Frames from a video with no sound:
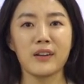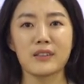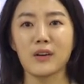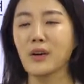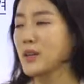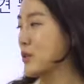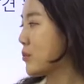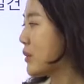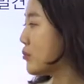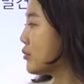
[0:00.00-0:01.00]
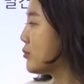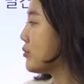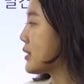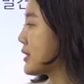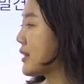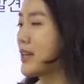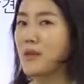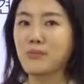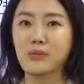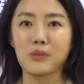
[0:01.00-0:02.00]
그래서 정말
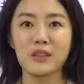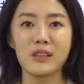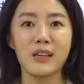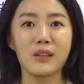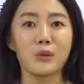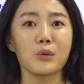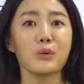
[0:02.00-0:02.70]
무궁무진하게 앞으로는